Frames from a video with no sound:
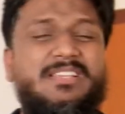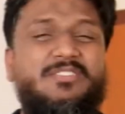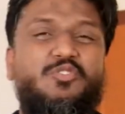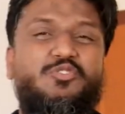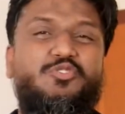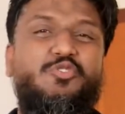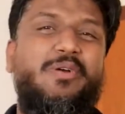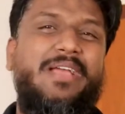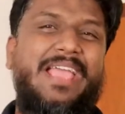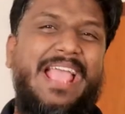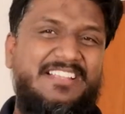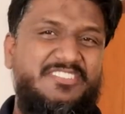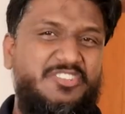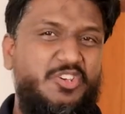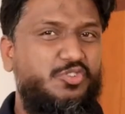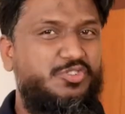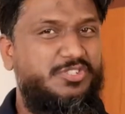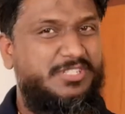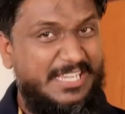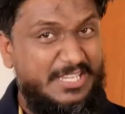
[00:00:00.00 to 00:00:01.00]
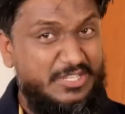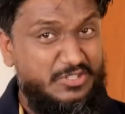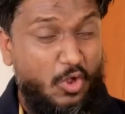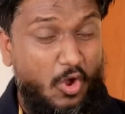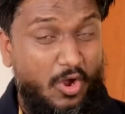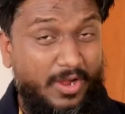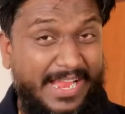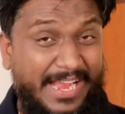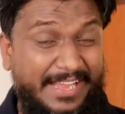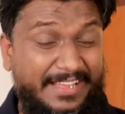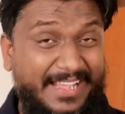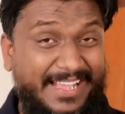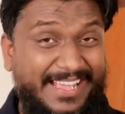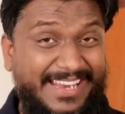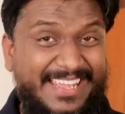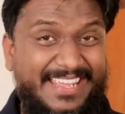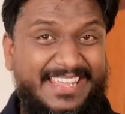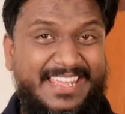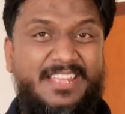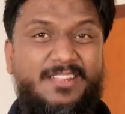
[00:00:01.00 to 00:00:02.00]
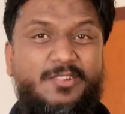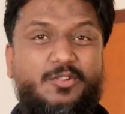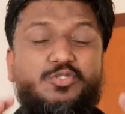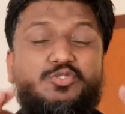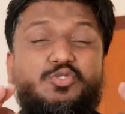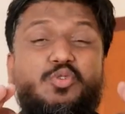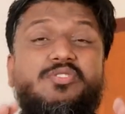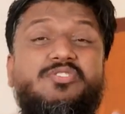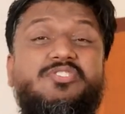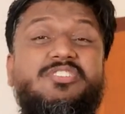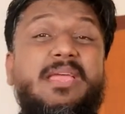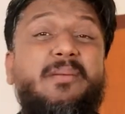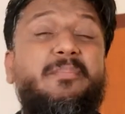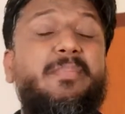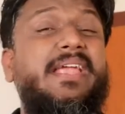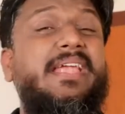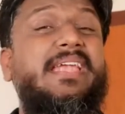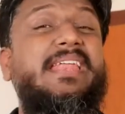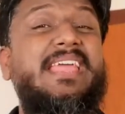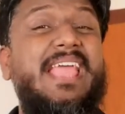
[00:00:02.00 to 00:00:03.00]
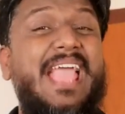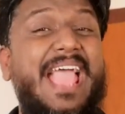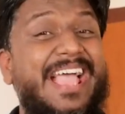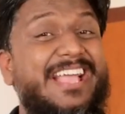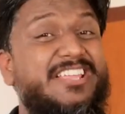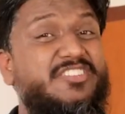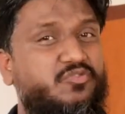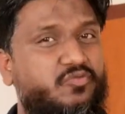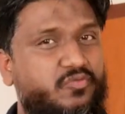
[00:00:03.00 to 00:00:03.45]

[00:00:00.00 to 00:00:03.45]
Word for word: है दोस्तों कैशियो जी सौ कैटेगरी की दोस्तों जी बी डी एच